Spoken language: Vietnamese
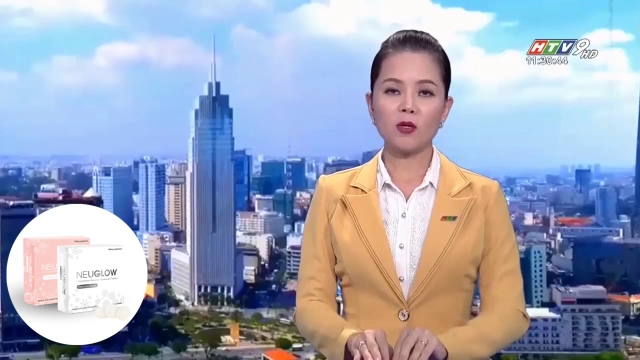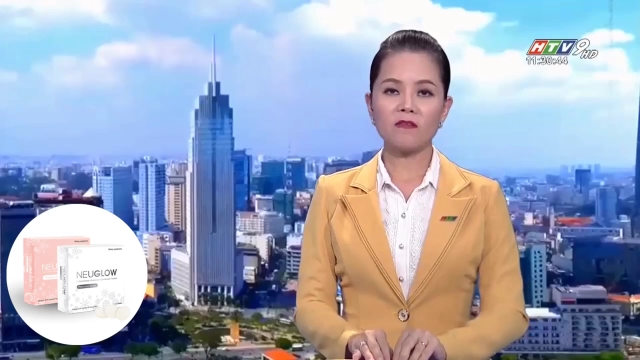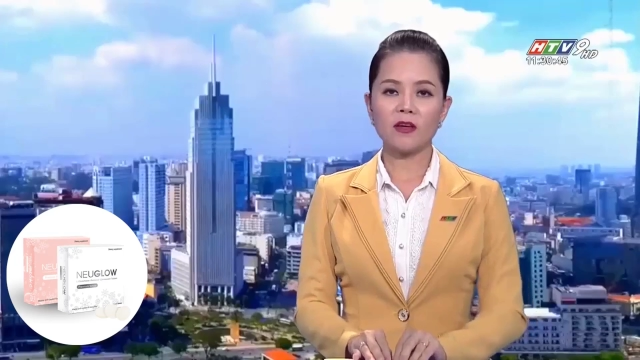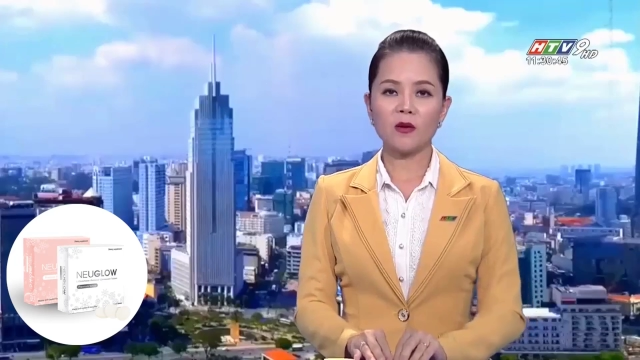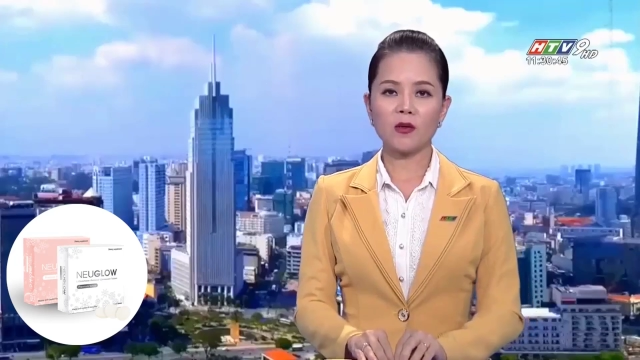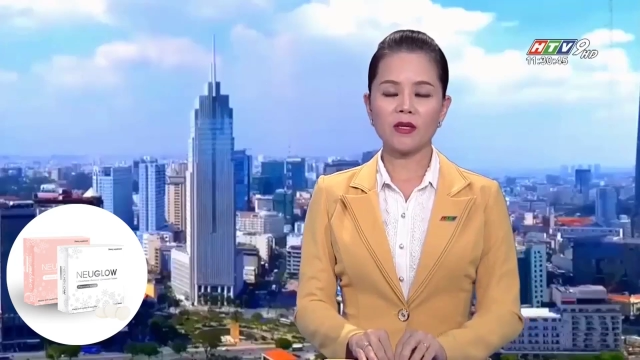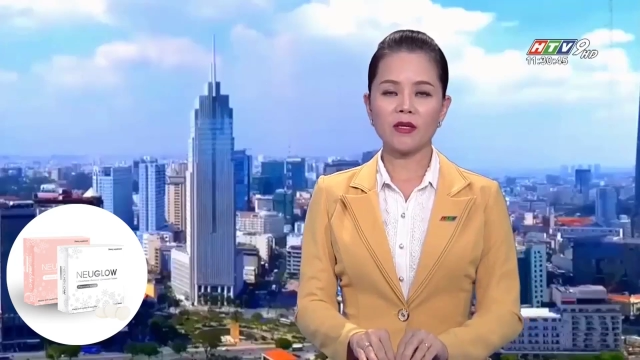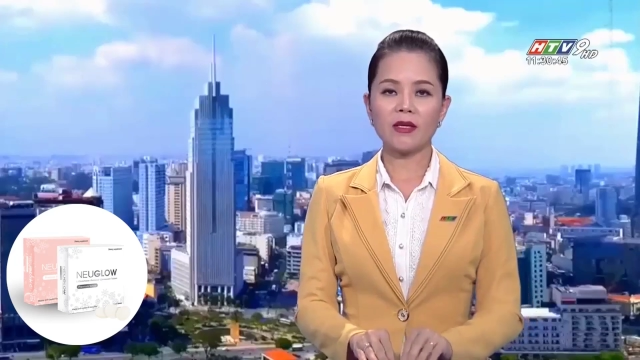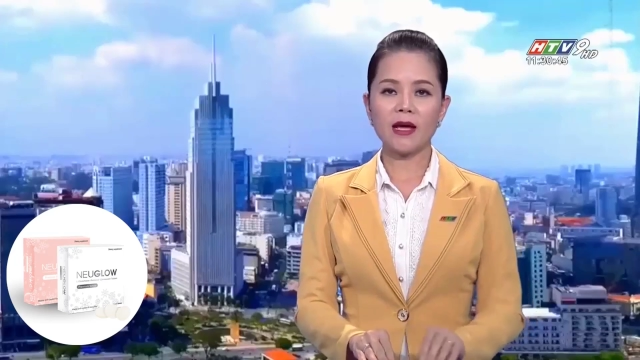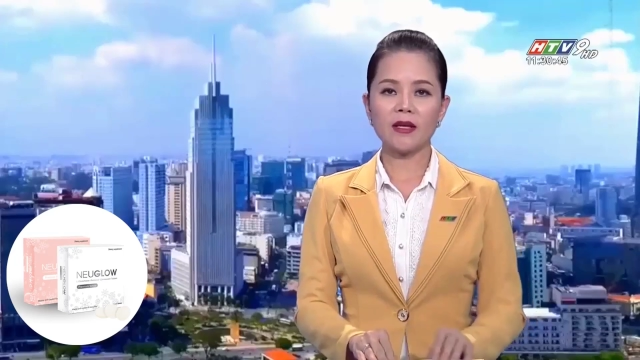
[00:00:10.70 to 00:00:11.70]
Thưa quý vị, Hội
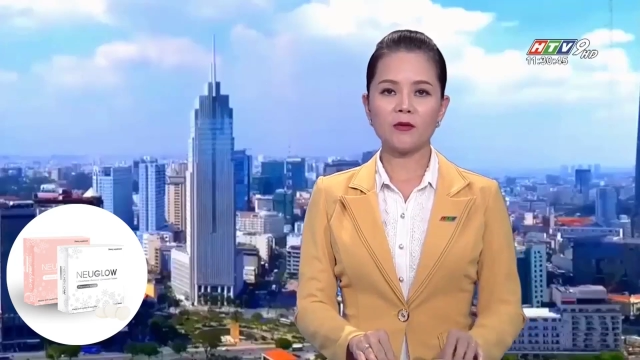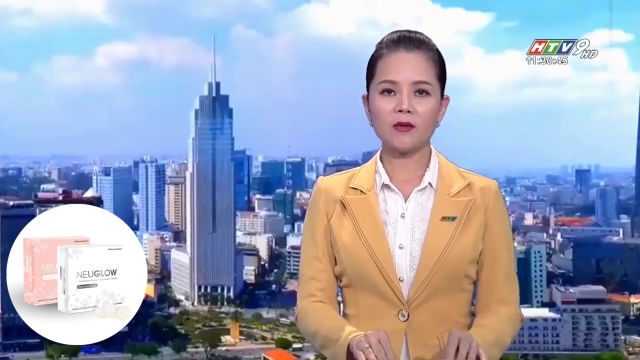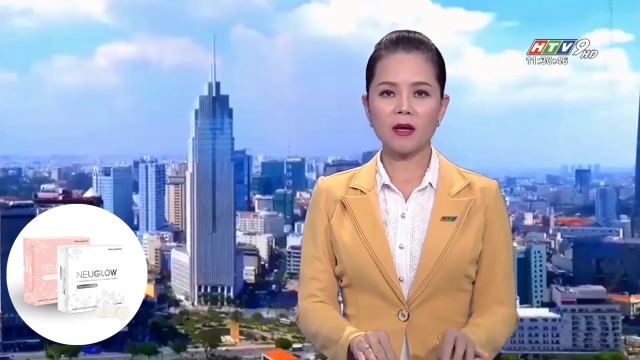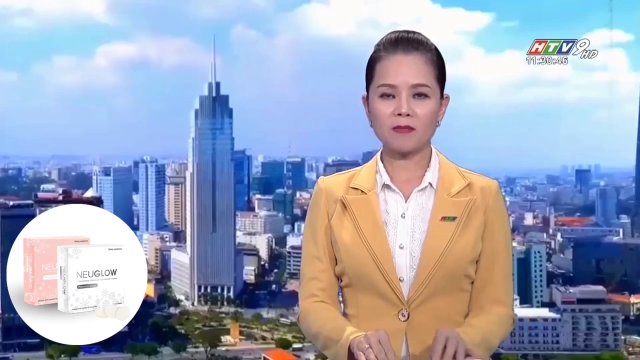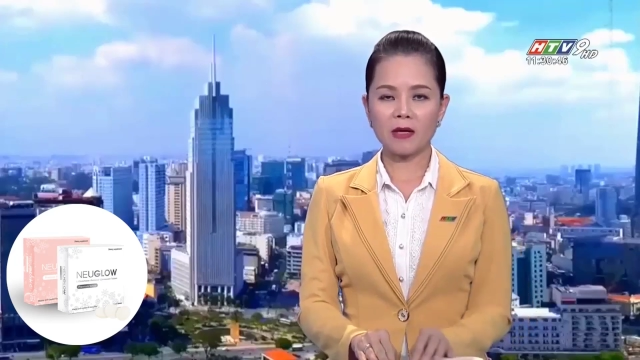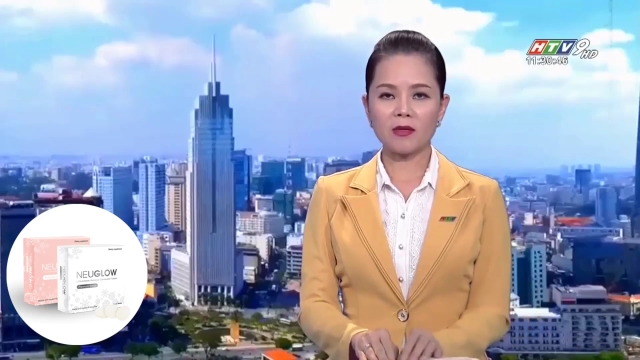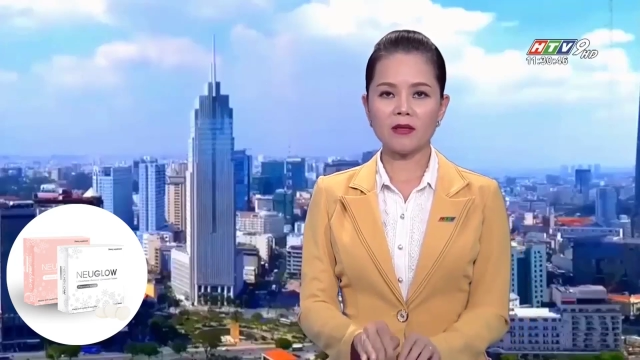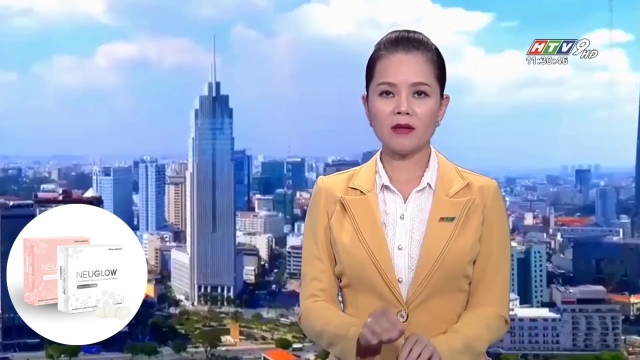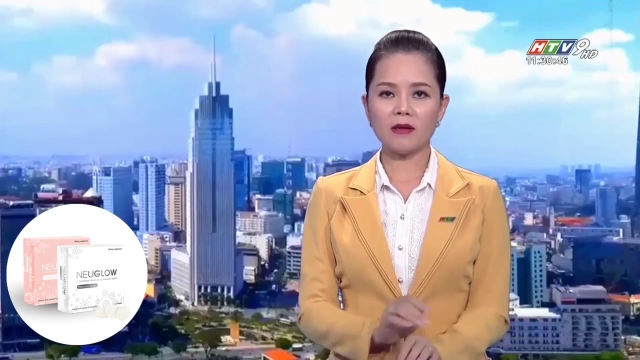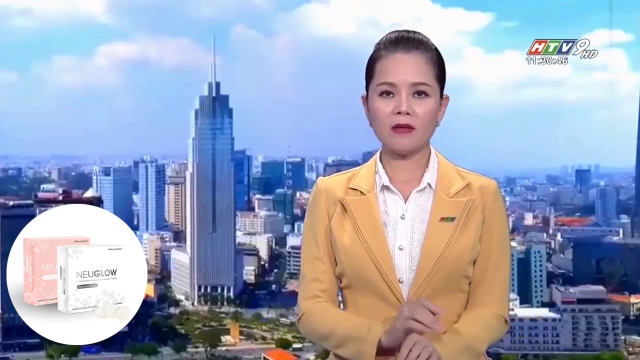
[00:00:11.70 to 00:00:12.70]
nghị Gia liễu cấp cao
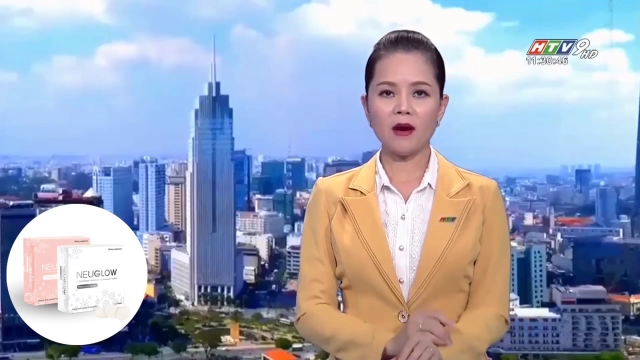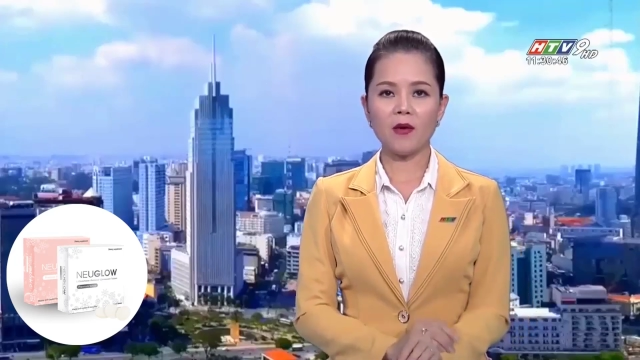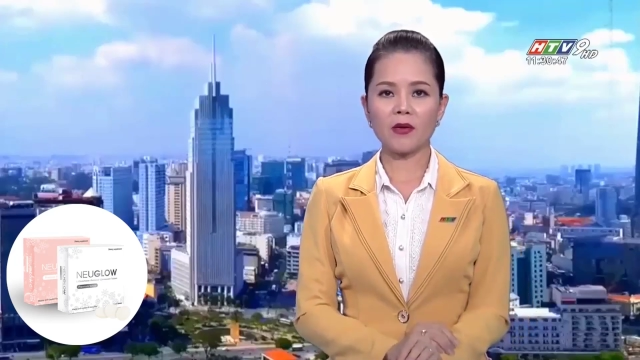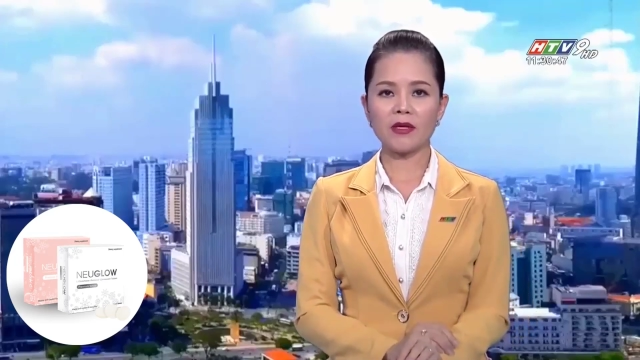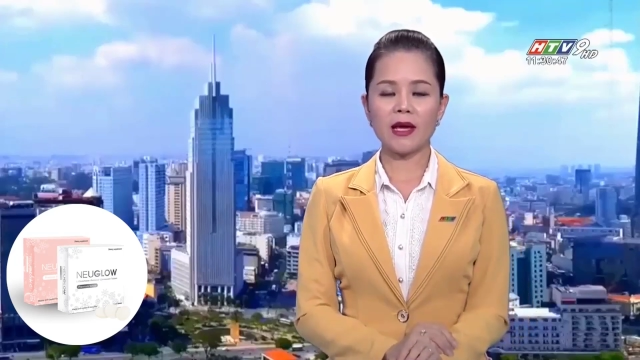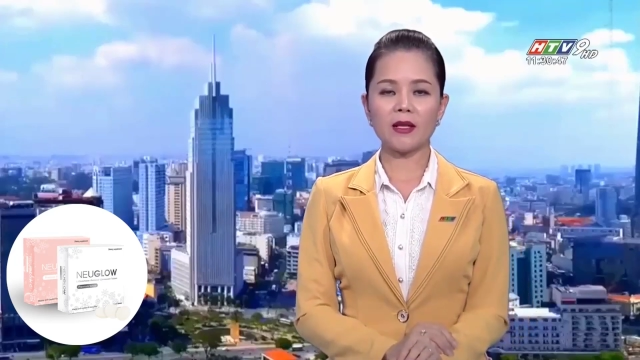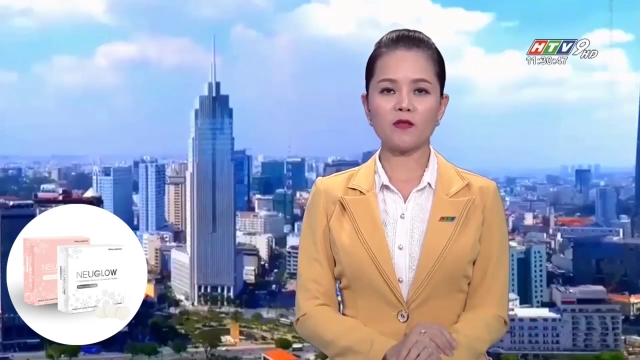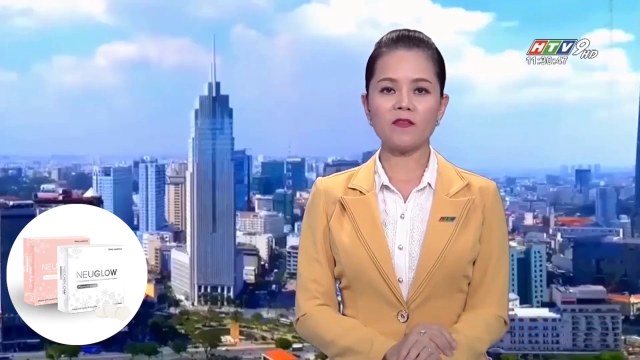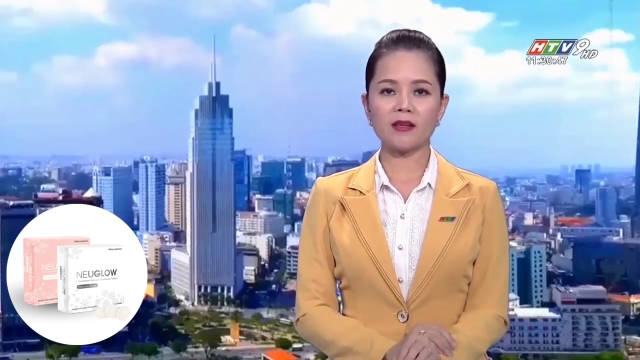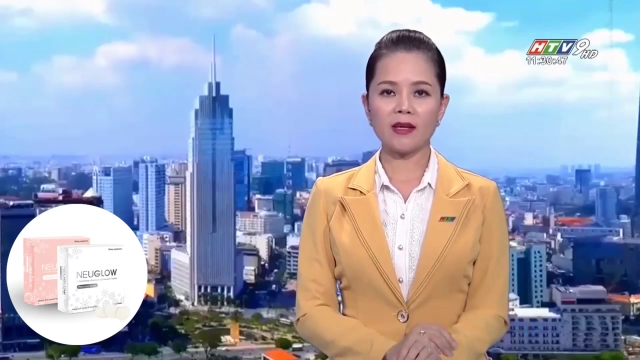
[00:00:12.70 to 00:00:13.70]
thế giới do Hội Gia
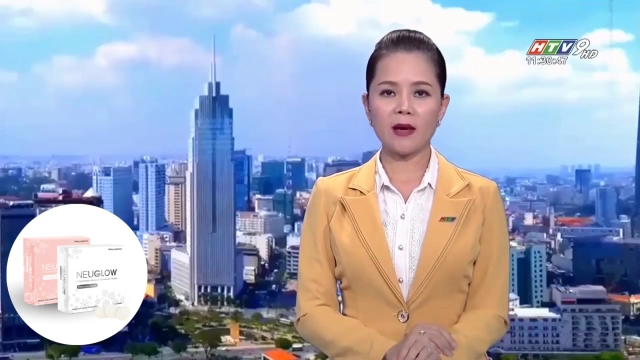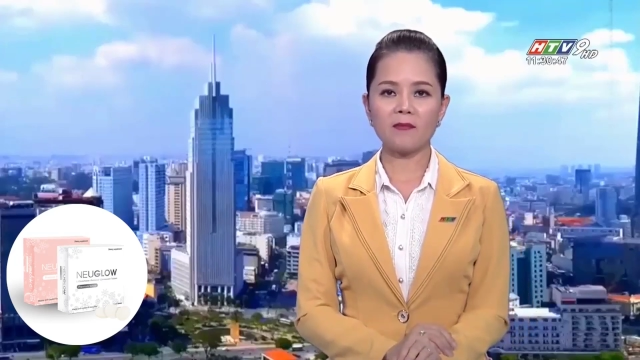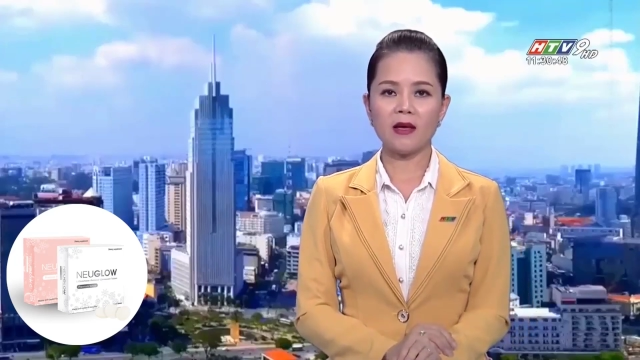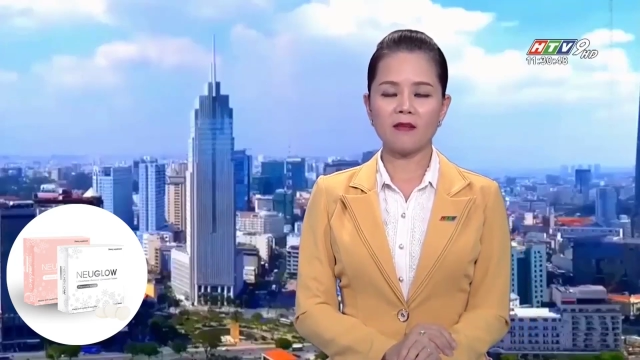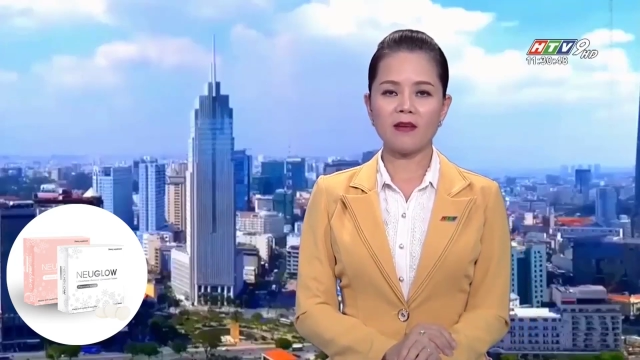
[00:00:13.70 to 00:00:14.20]
liễu Việt Nam